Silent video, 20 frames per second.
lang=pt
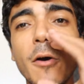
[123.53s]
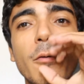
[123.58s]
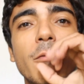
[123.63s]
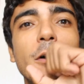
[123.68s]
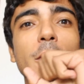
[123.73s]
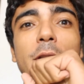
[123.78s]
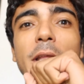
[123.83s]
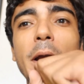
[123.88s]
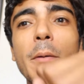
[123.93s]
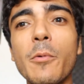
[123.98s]
Não,
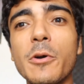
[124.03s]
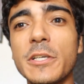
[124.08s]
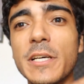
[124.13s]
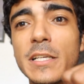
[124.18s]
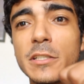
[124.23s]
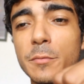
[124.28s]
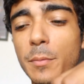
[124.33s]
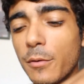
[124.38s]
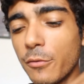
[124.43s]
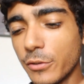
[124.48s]
eu tenho que
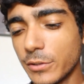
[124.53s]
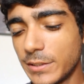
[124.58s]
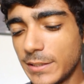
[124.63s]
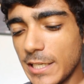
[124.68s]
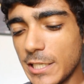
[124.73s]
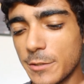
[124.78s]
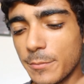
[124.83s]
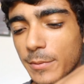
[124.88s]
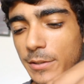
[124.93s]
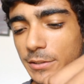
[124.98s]
mostrar isso pra
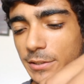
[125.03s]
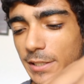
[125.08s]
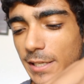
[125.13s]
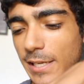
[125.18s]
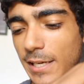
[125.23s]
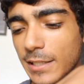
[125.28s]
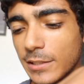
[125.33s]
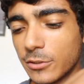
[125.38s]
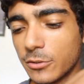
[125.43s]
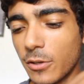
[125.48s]
vocês, mano. Se
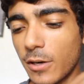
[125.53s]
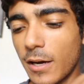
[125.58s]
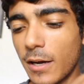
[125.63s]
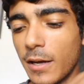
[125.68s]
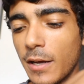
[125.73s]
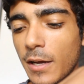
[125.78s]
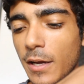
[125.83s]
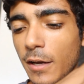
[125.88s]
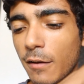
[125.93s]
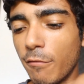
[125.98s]
liga
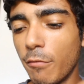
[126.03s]
só.